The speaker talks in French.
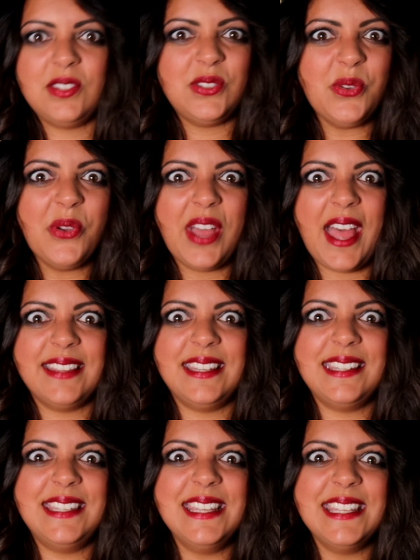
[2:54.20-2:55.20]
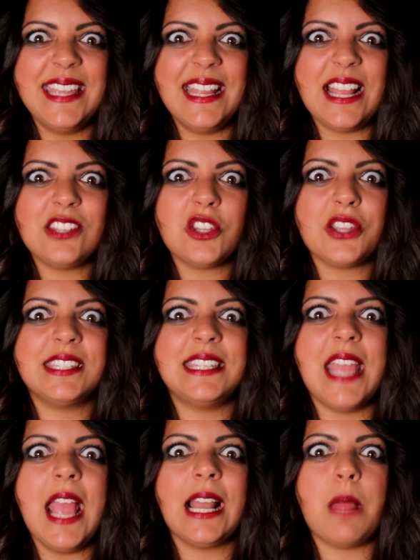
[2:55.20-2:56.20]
sera désignée la sorcière